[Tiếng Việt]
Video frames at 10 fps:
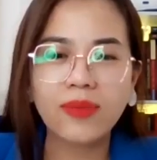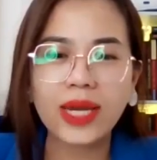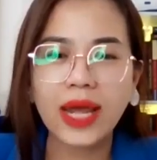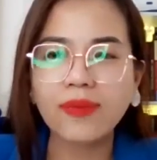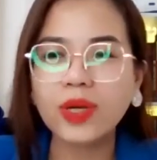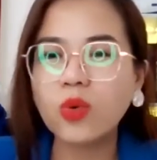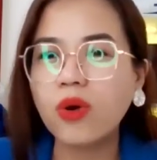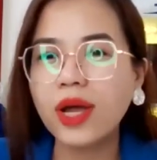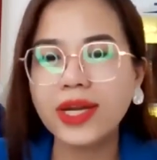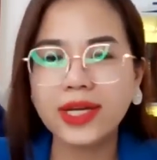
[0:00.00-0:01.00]
mình hay bị
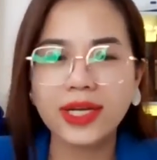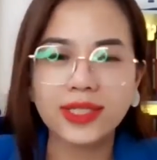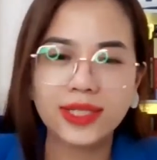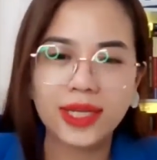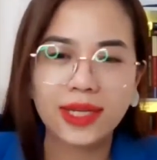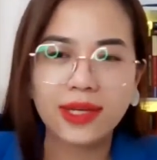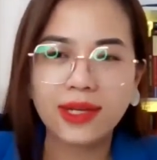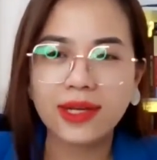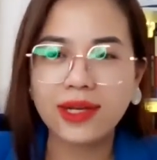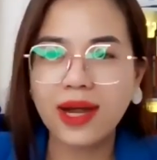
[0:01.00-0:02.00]
quên đó các anh chị
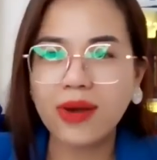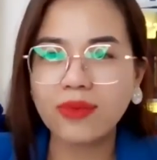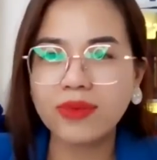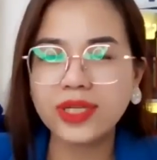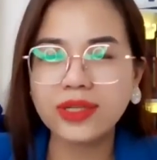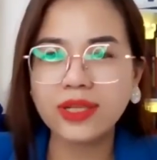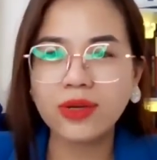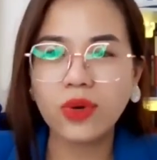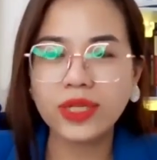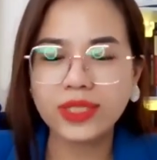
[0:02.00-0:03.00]
à, học trước thì
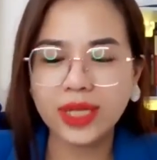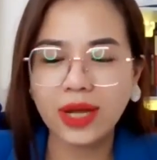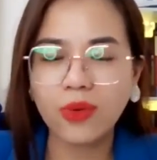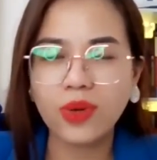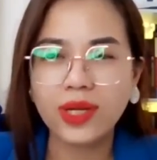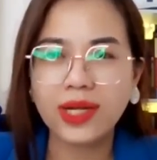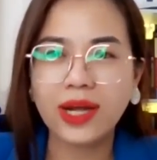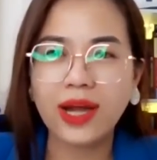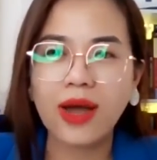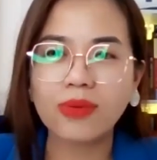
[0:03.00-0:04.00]
quên sau
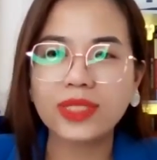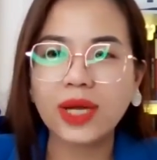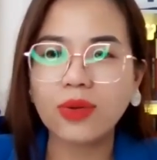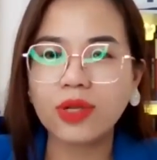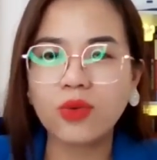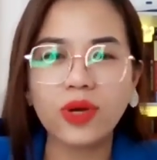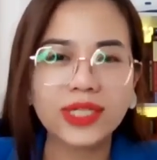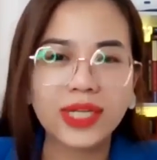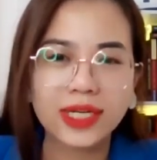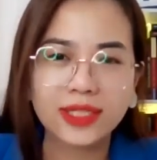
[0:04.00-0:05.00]
à, học sau thì
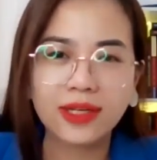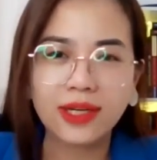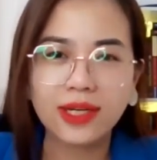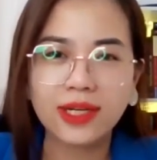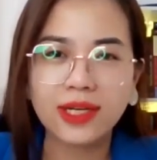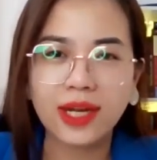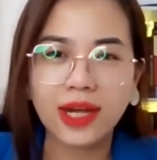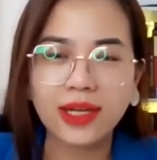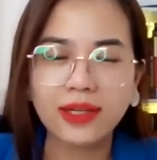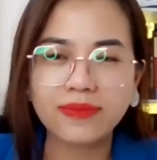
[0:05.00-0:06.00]
quên trang trước
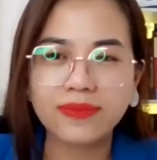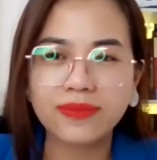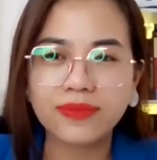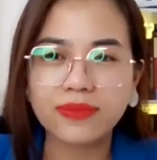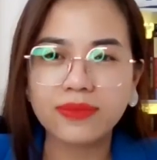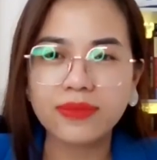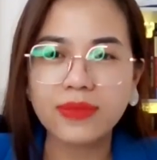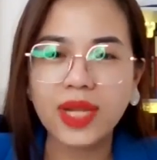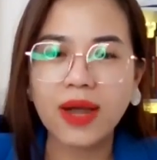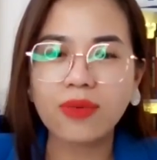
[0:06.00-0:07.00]
đấy
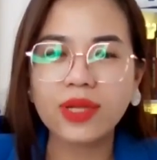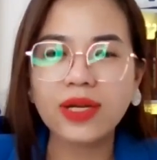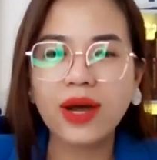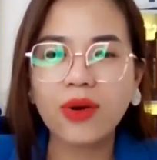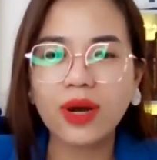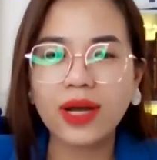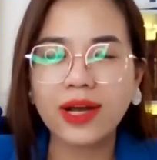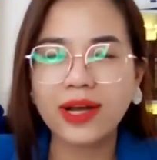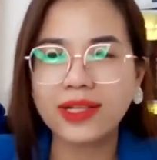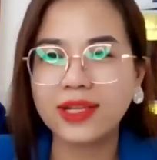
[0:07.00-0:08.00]
học tới đâu á,
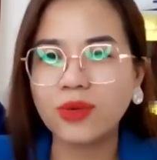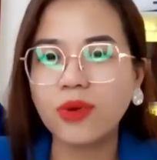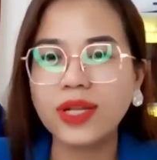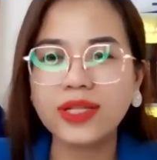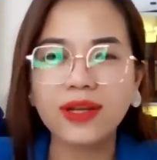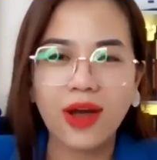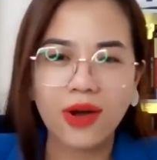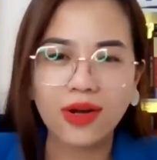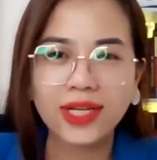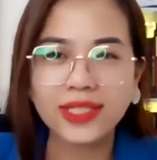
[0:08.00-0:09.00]
à, thì quên tới
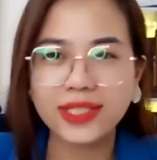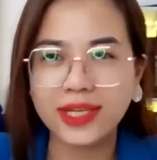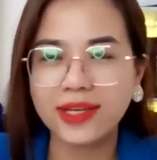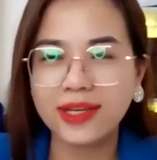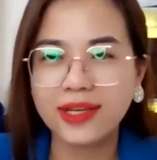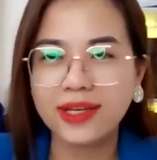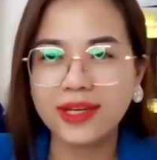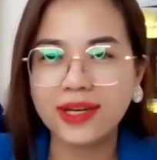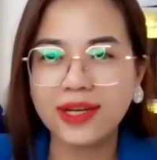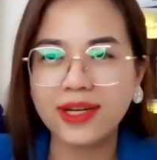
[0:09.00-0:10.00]
đó các anh chị
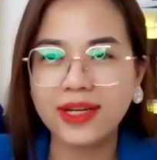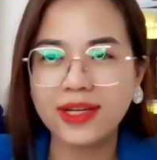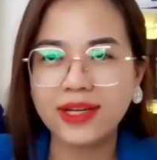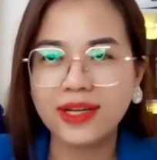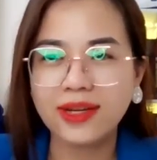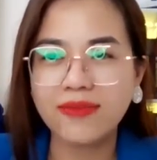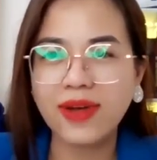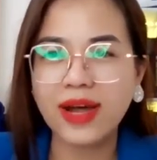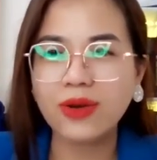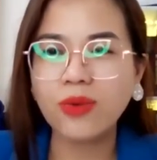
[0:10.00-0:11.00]
à,
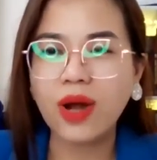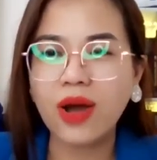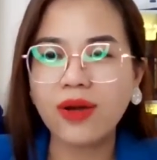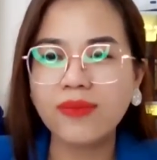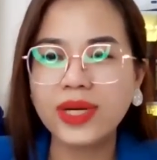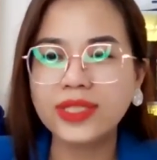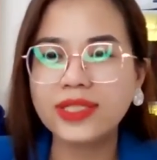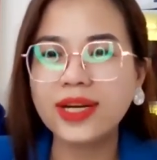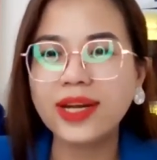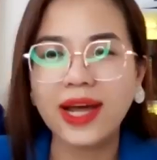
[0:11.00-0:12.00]
và lúc đó mình
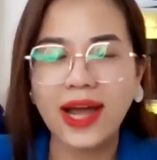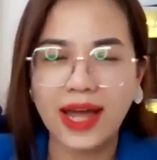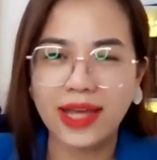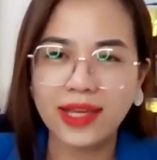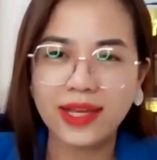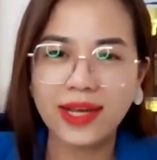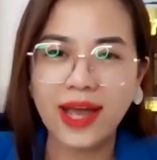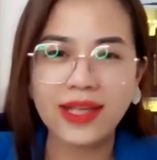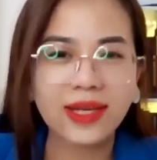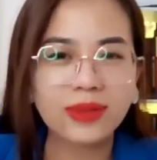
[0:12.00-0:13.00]
rất là ngại
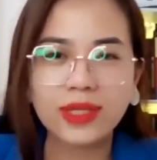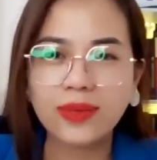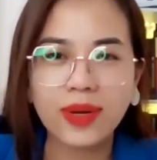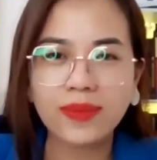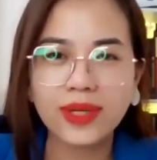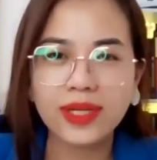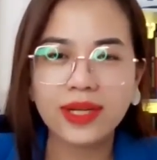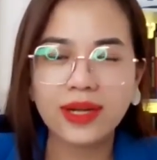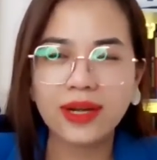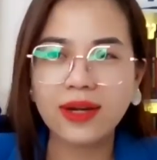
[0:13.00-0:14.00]
ngại giao tiếp lắm
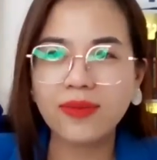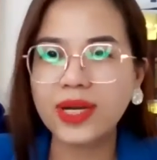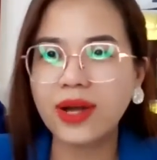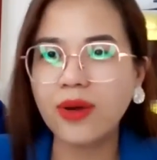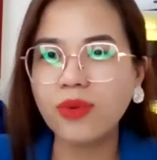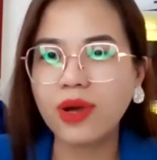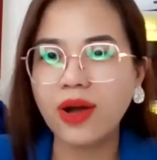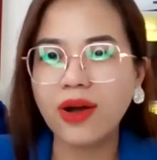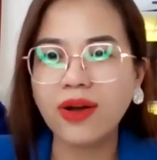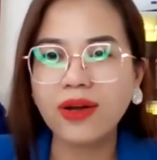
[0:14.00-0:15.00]
à, mình không
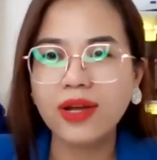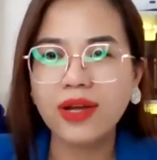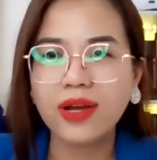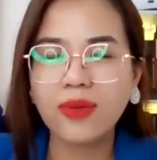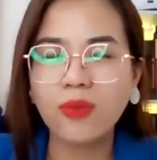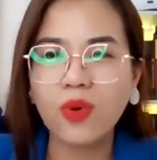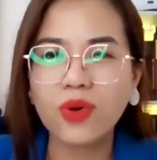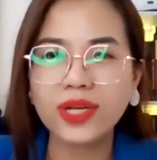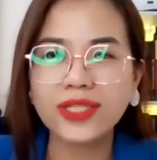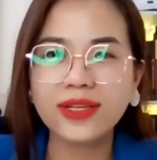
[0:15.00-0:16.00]
có à,
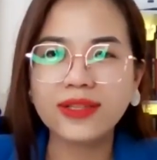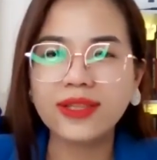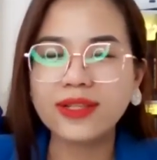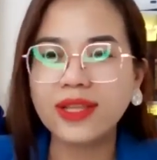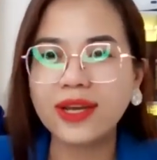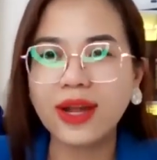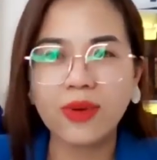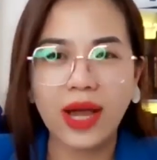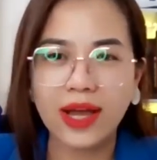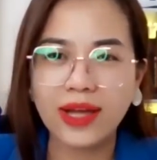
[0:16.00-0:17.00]
một cái sự tự tin
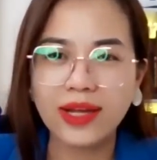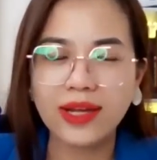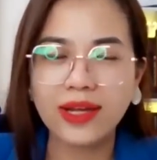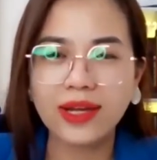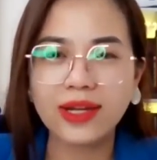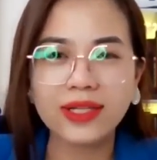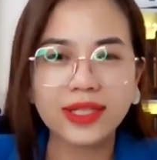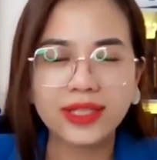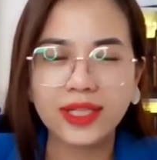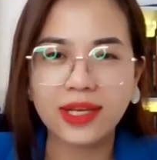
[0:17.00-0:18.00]
nào cả à, hết
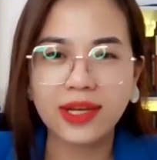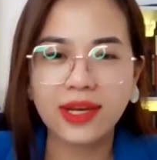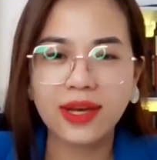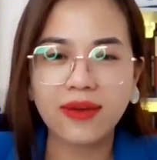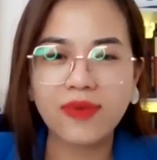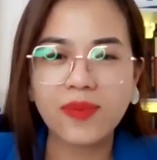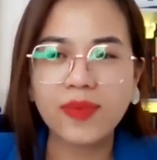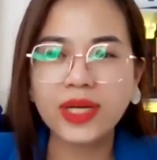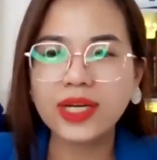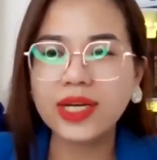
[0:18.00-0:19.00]
các anh chị à, và
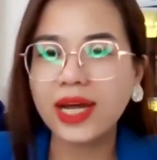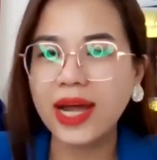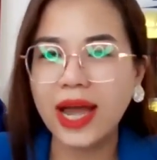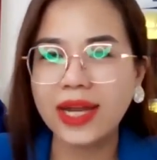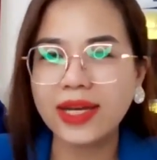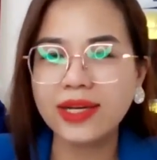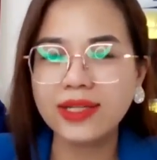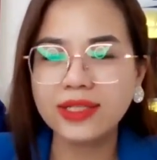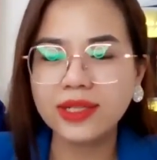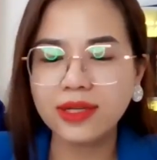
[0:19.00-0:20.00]
mình rất là ngại
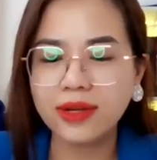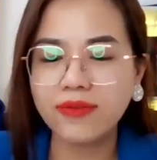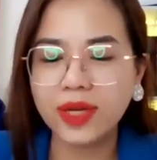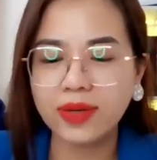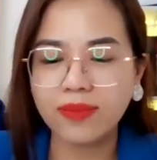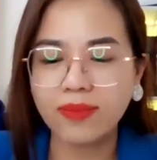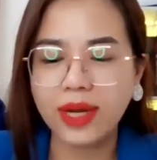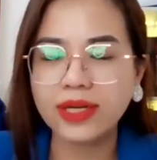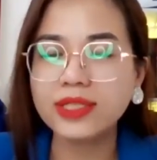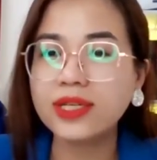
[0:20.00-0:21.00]
đứng trước cái việc
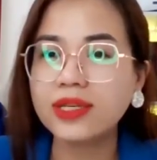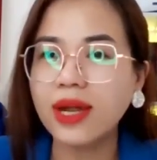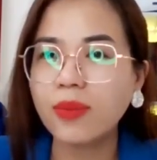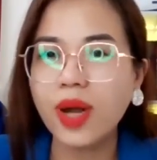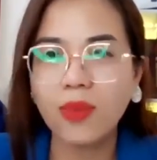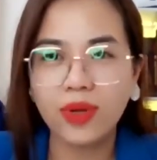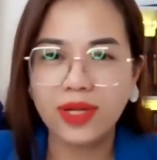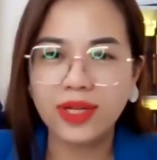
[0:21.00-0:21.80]
mà đứng trước đám đông